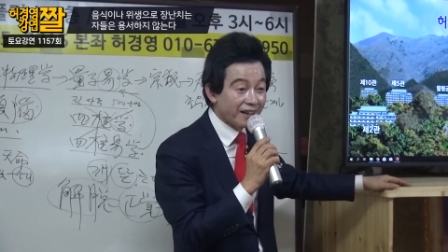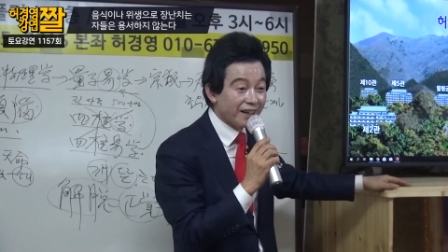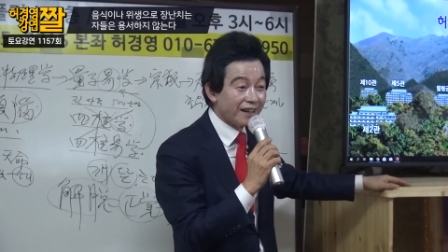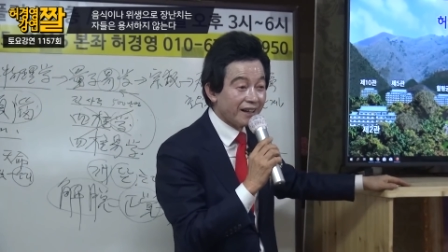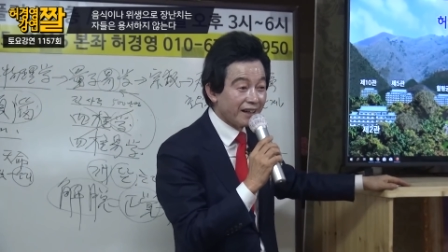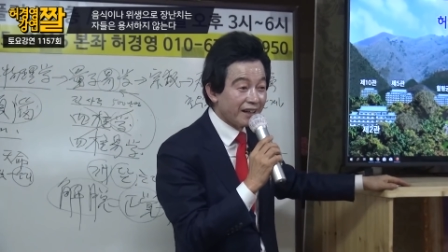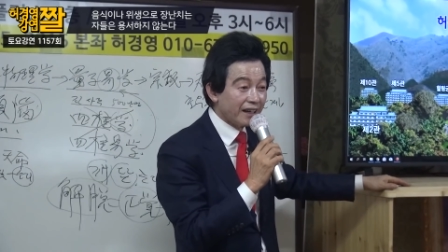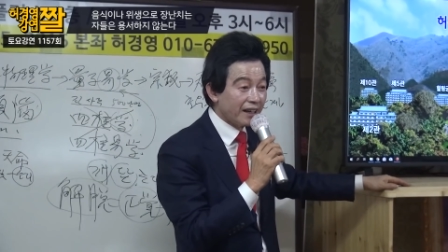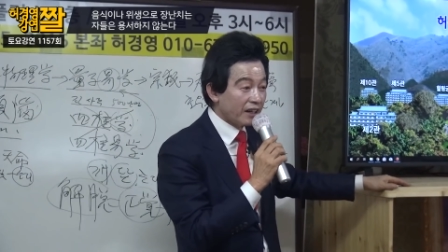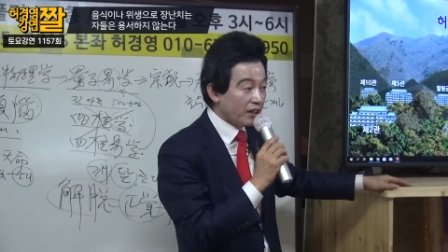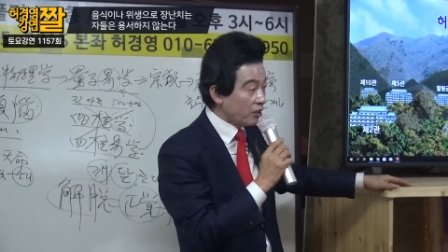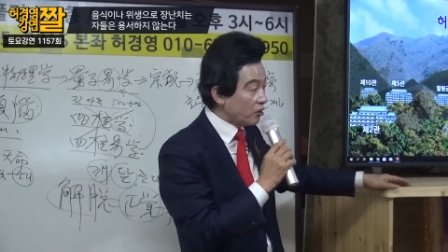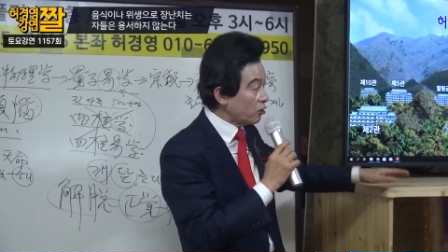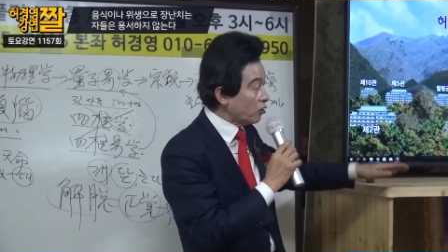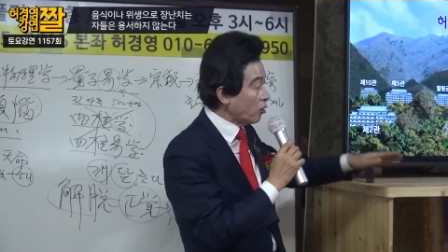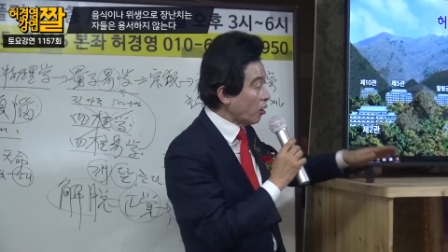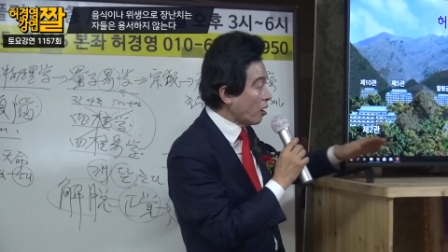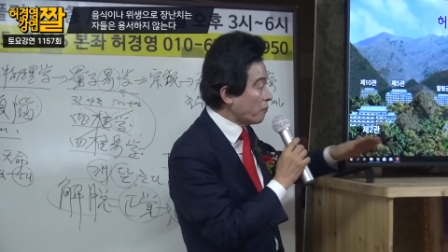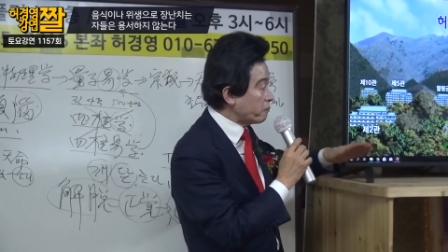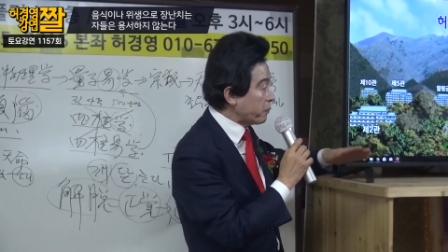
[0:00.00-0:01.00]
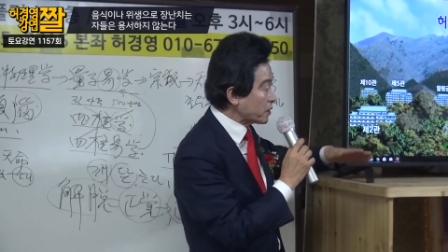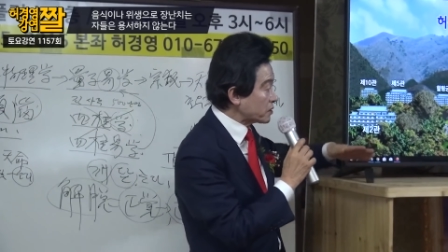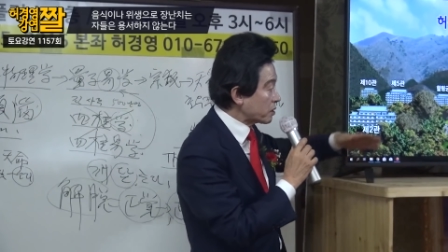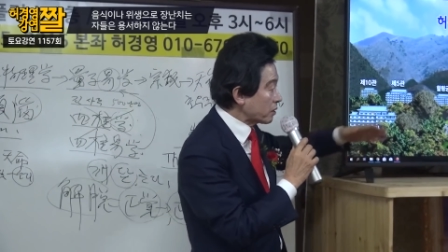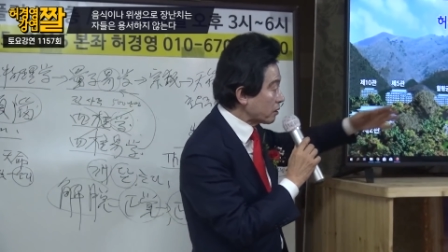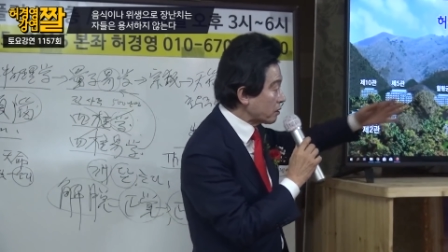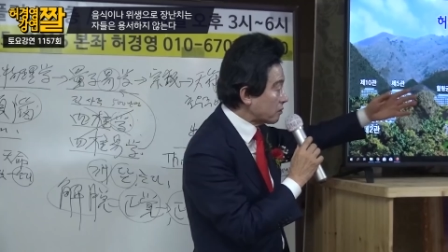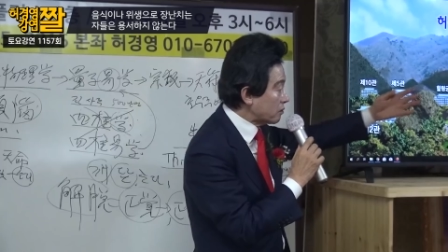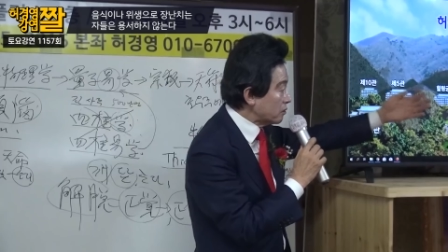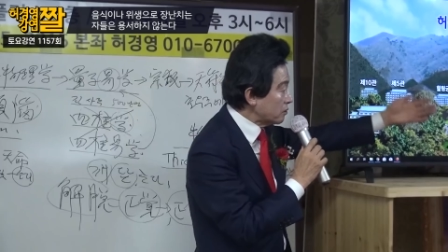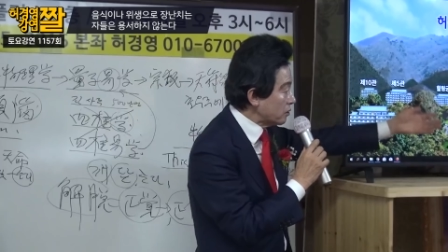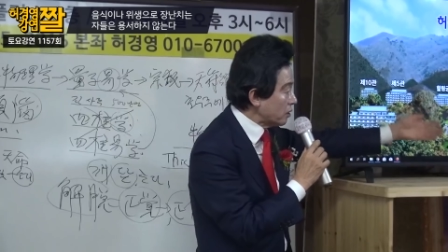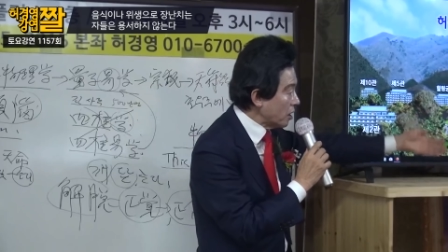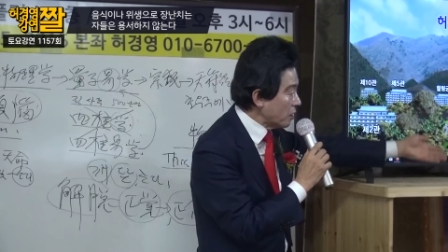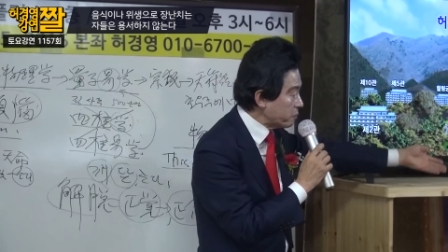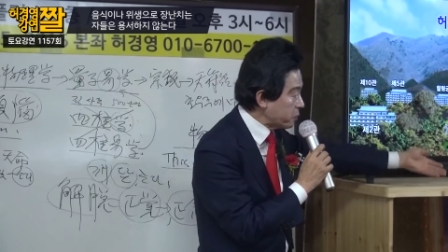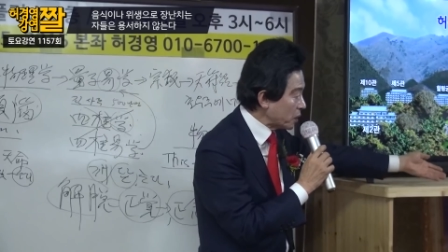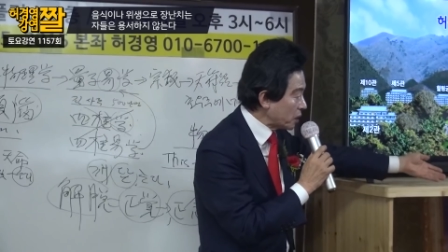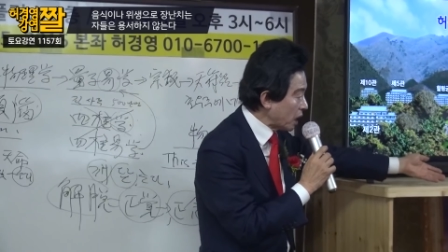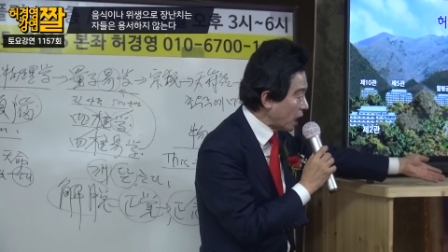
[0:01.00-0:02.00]
네. 엎어서,
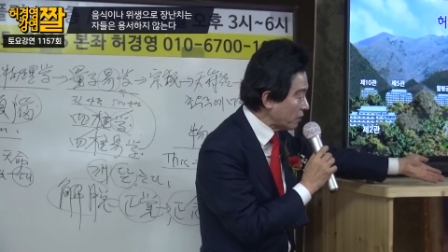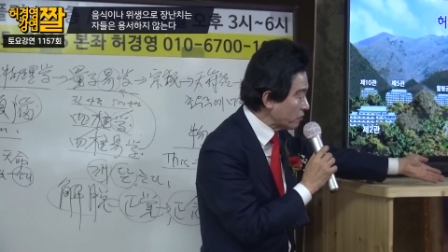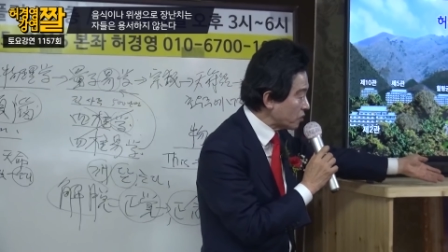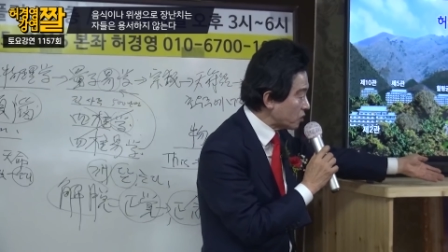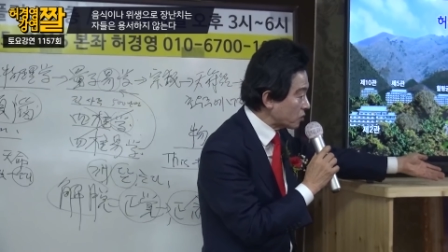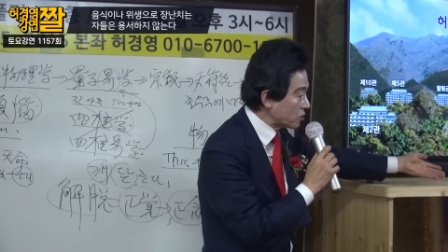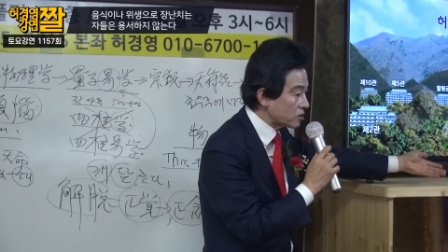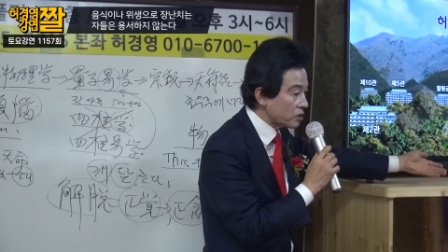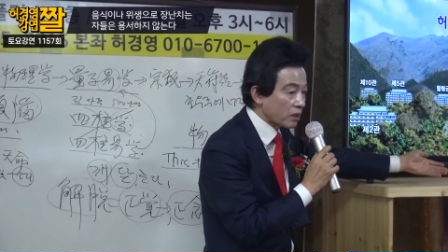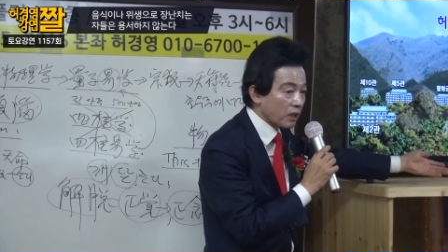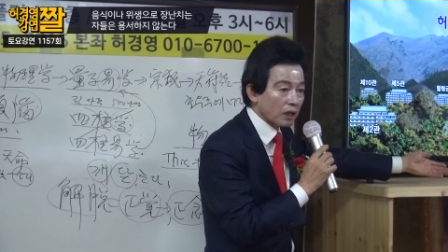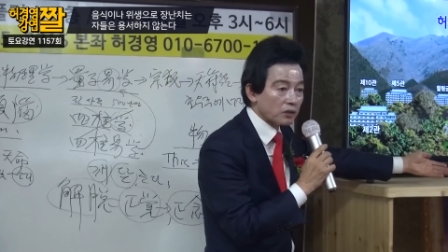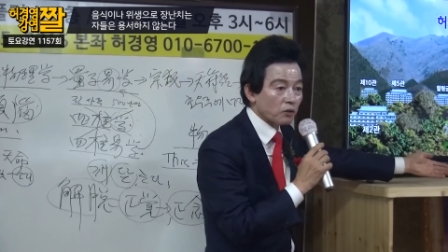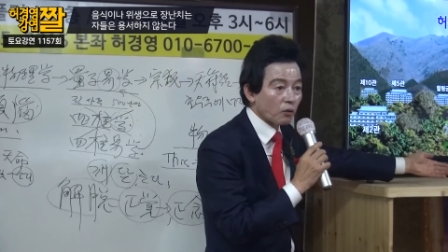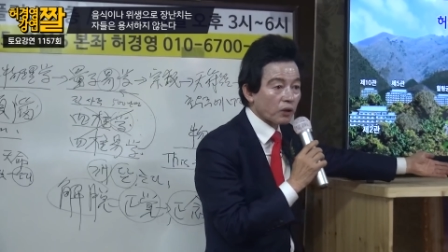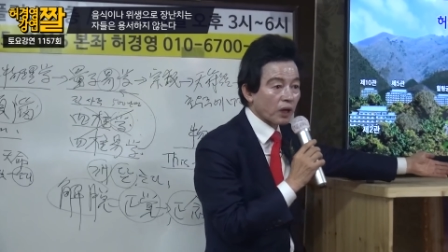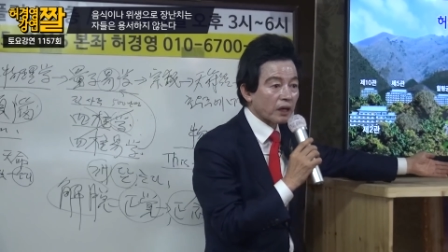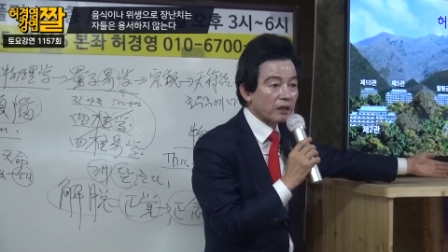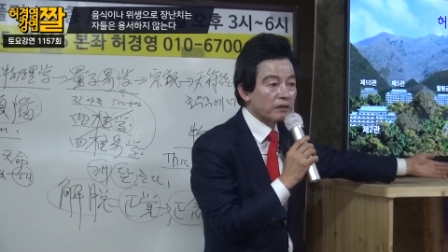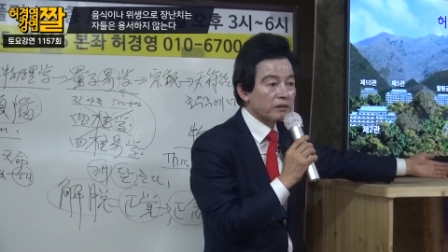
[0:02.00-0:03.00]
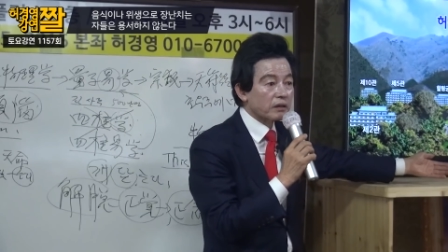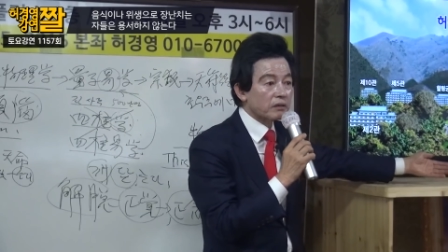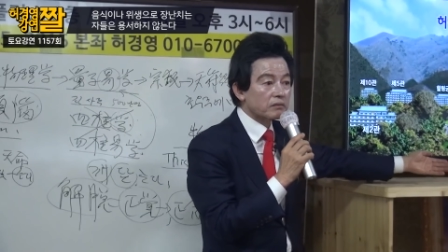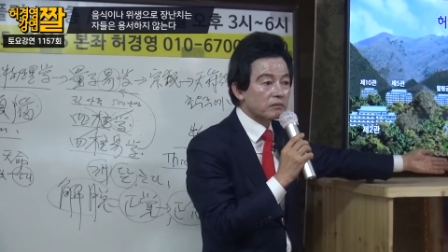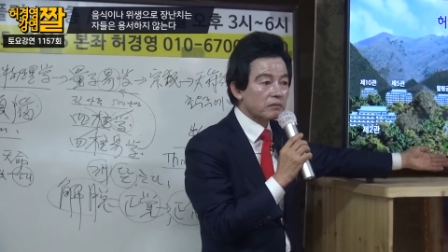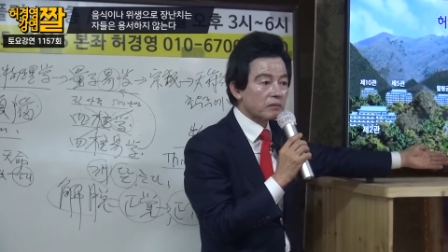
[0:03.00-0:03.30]
엎어난 그릇을 가져오라는,